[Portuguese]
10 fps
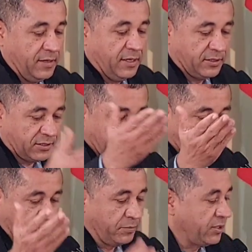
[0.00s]
eles
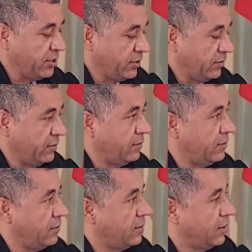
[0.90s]
pediram
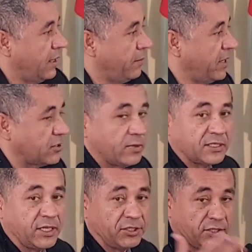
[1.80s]
apenas
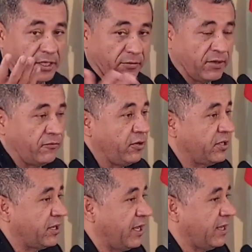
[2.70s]
uma certidão que foi
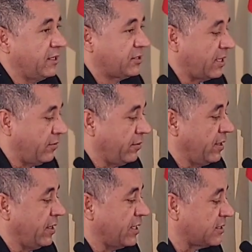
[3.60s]
entregue, eles estão
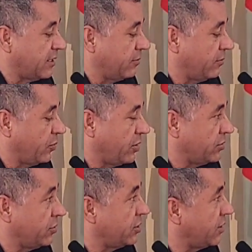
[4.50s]
ingressando no
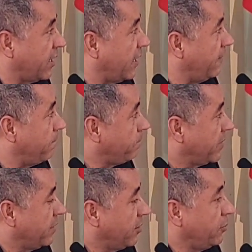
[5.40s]
Poder Judiciário.
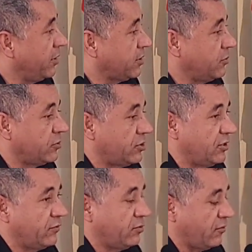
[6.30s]
Então, por esse
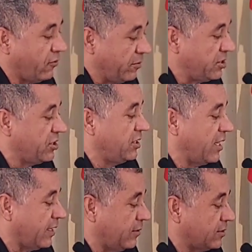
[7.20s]
motivo, de uma forma
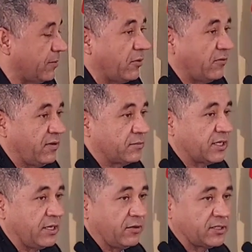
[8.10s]
indignada, nós aprovamos
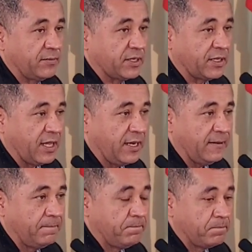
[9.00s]
a lei orçamentária